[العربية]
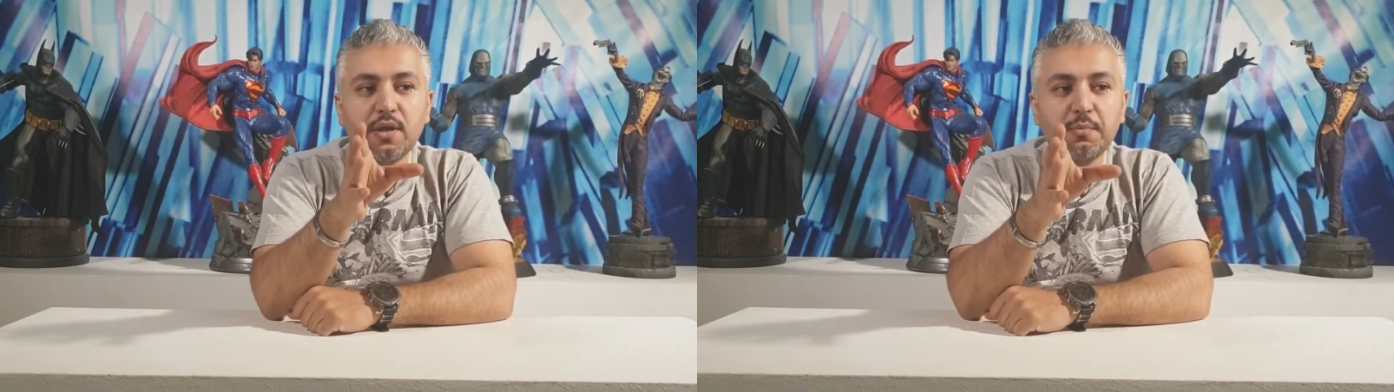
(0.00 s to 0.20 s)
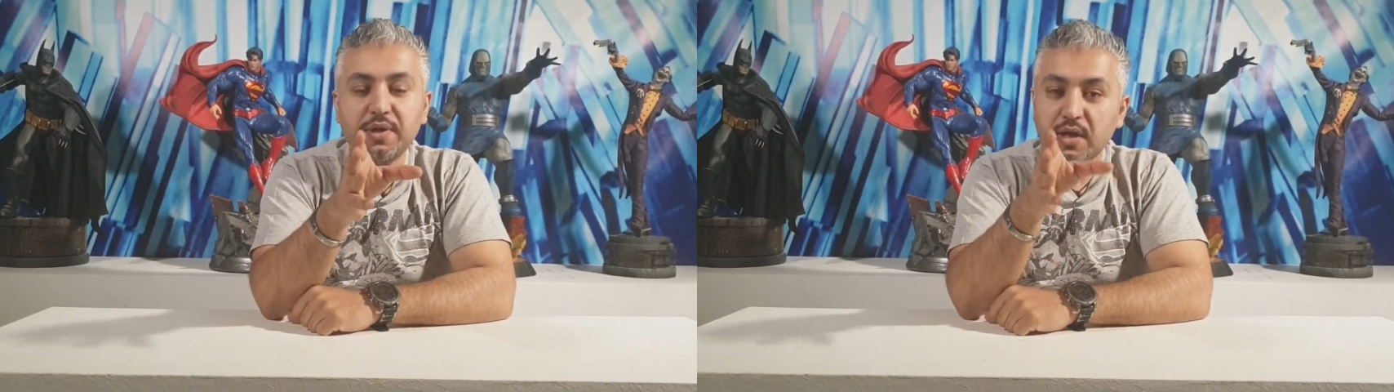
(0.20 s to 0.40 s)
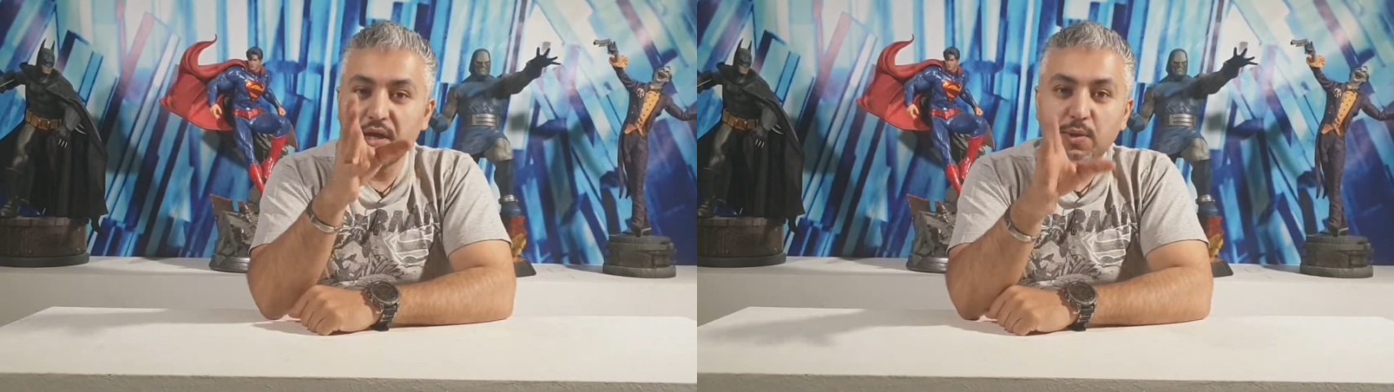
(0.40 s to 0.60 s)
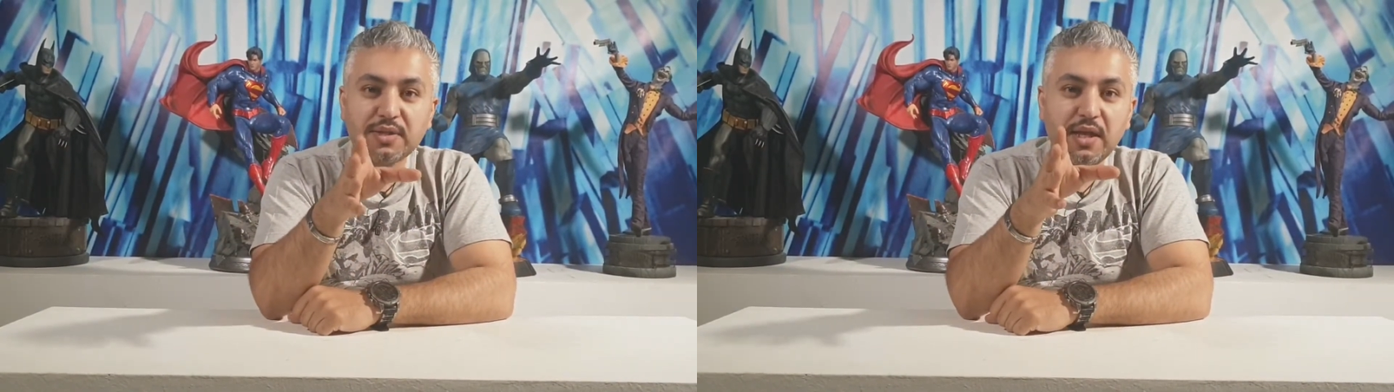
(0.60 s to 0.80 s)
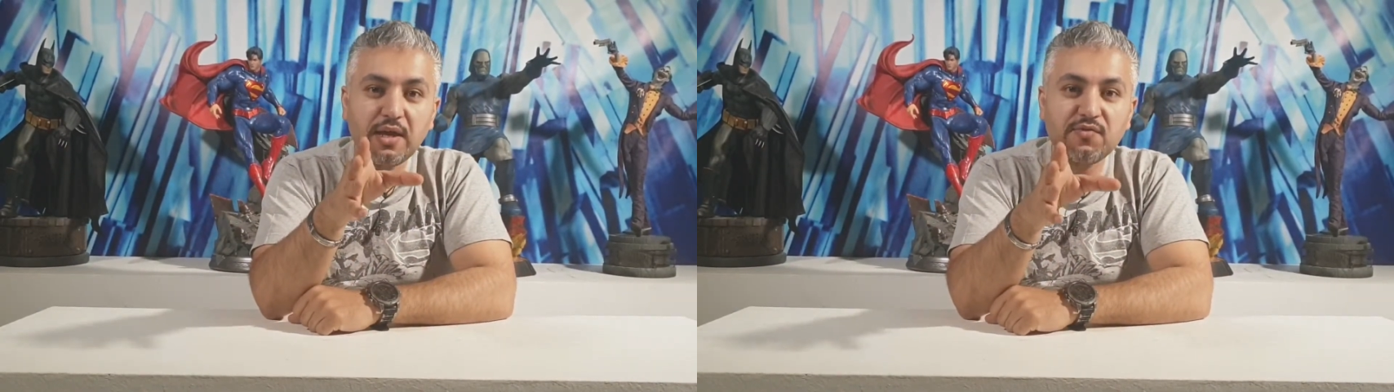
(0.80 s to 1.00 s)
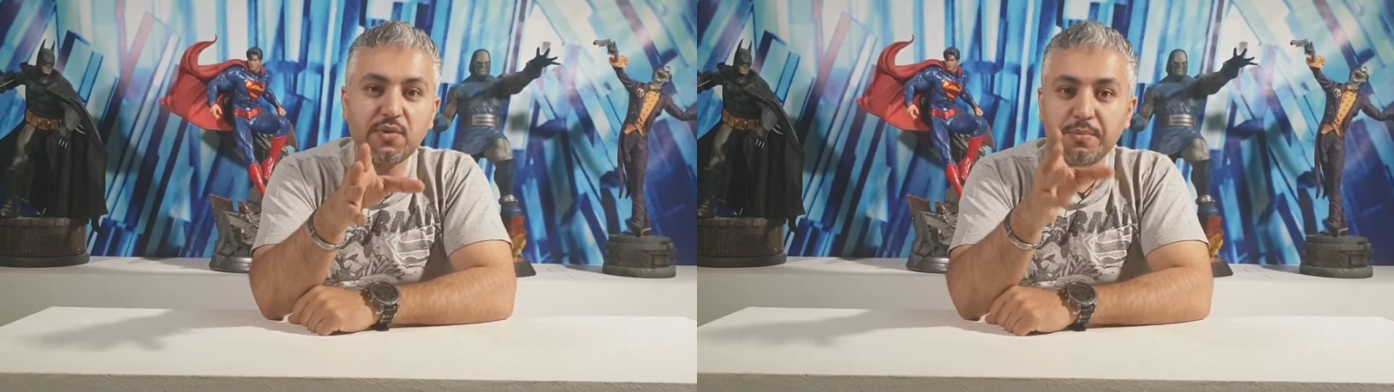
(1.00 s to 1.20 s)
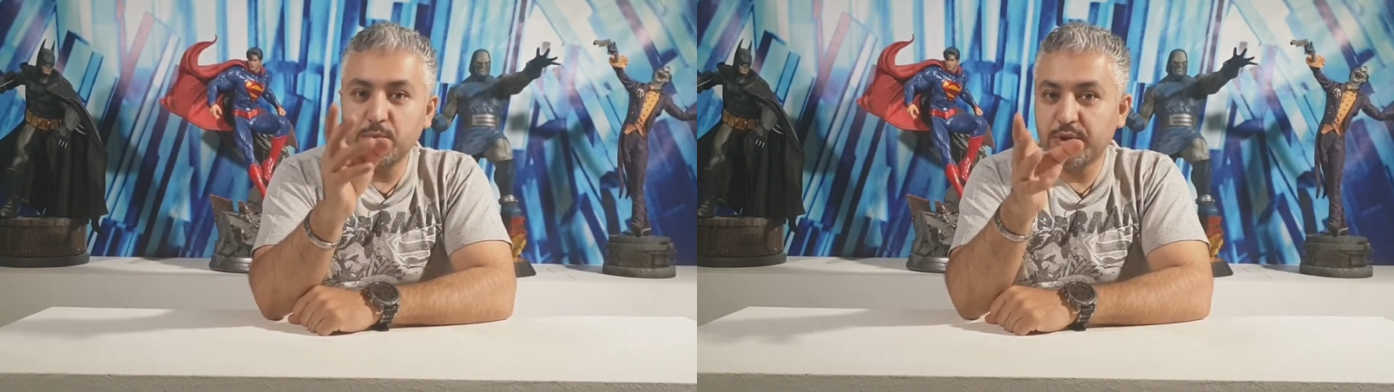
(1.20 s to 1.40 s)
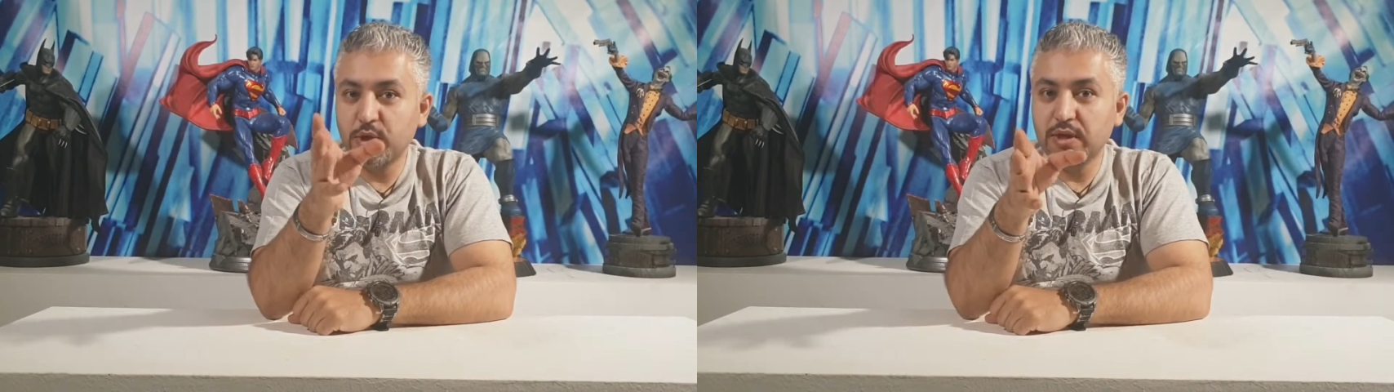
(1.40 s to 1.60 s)
من القنوات اللي اعرفها منهم
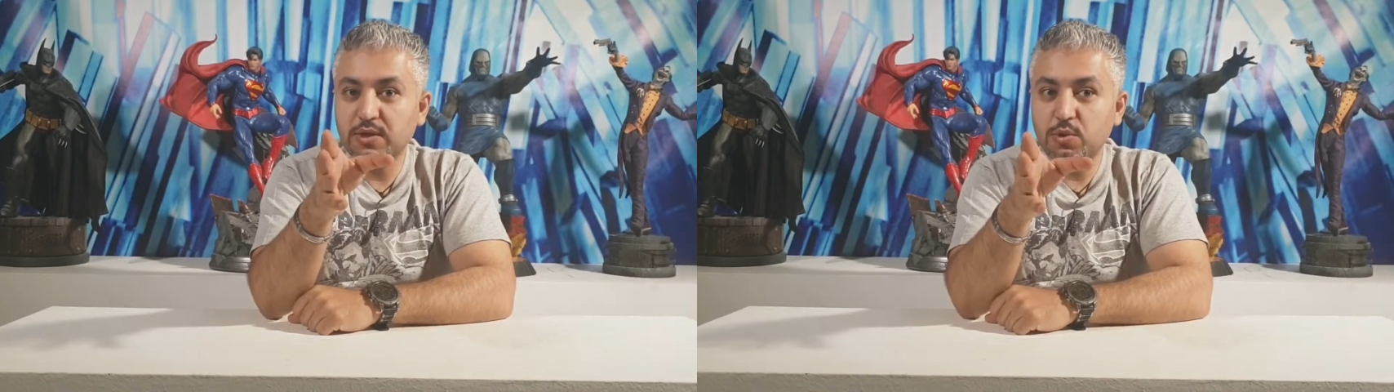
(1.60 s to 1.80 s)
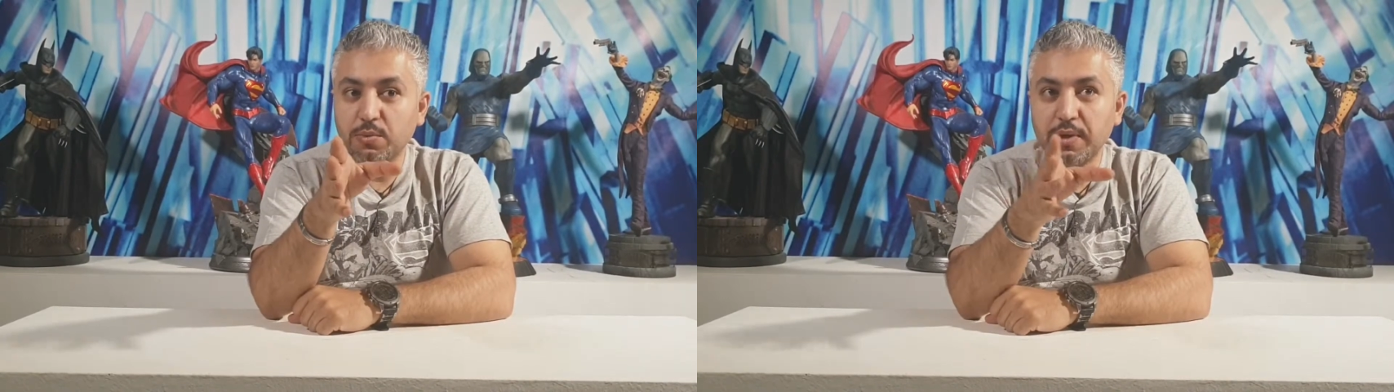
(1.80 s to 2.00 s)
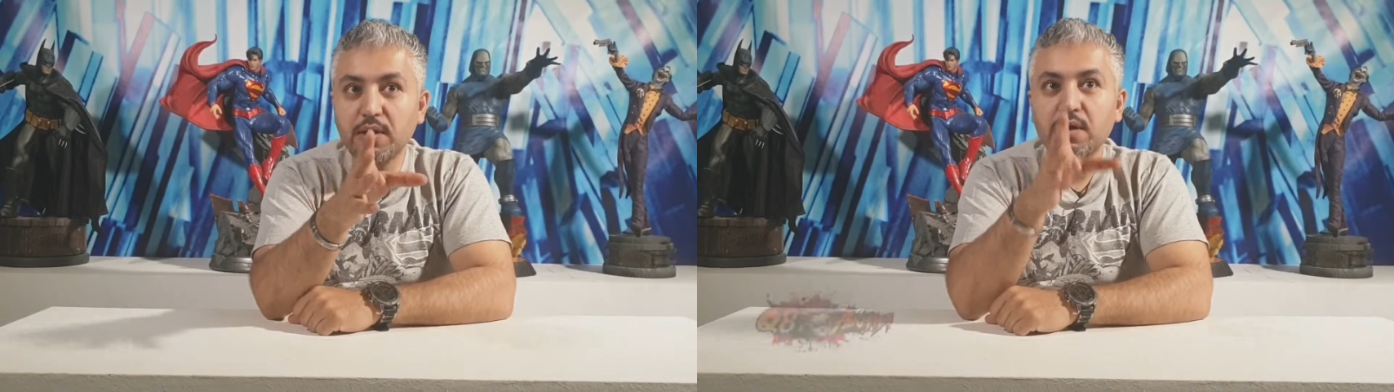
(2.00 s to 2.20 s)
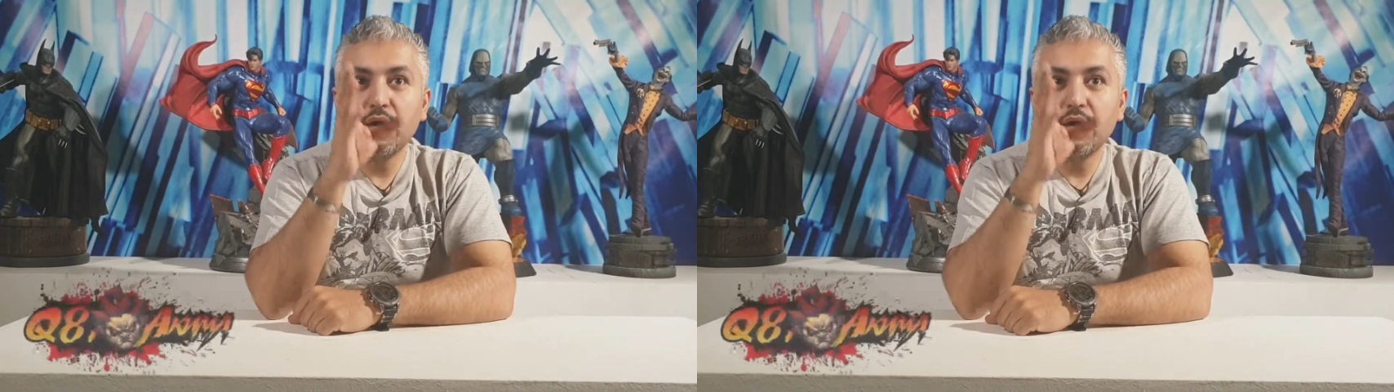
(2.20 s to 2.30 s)
كيو اي تاكوما